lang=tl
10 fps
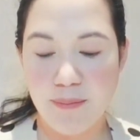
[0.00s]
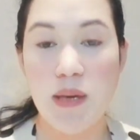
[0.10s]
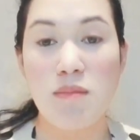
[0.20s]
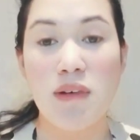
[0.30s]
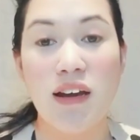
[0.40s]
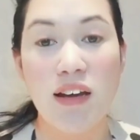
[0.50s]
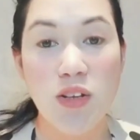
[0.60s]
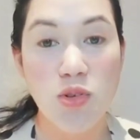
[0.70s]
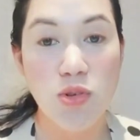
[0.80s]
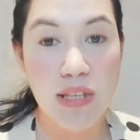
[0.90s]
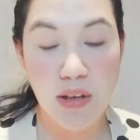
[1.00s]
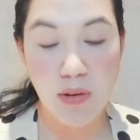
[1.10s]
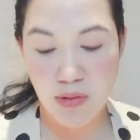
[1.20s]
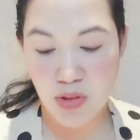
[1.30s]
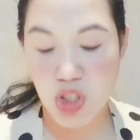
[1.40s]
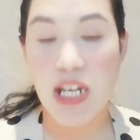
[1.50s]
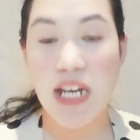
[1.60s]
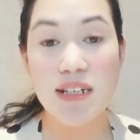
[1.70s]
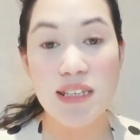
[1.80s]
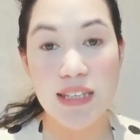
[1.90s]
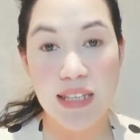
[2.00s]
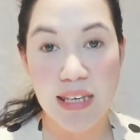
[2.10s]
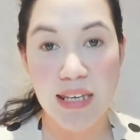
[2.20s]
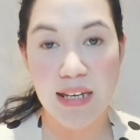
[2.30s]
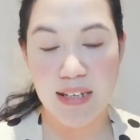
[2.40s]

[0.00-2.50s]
may mga ganun daw charity